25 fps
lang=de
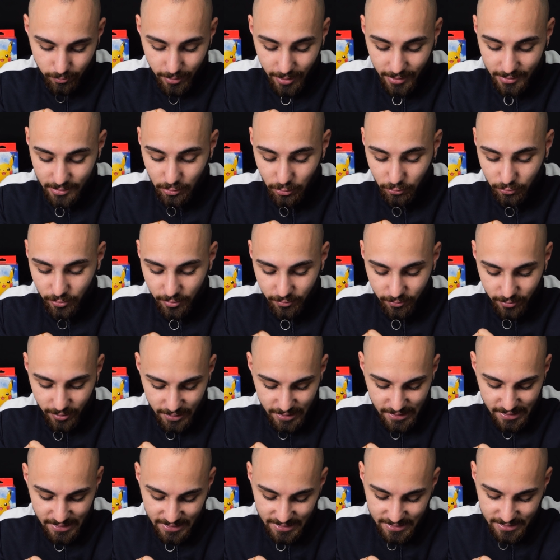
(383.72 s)
Macht ihr auf jeden
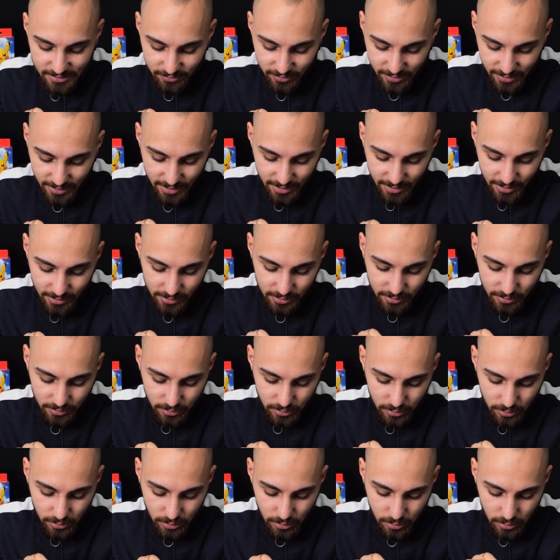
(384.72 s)
Fall nichts
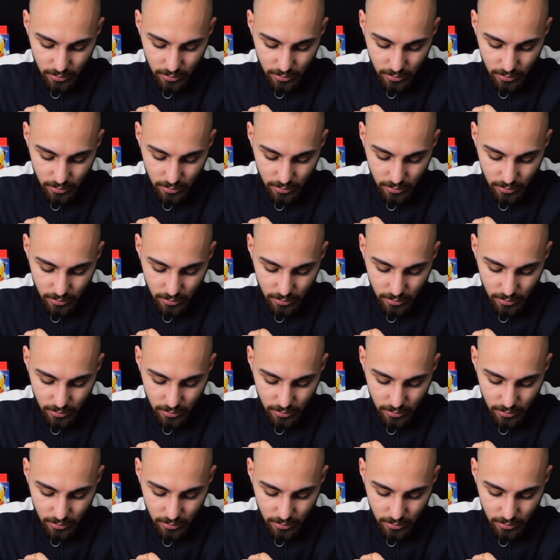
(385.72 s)
verkehrt.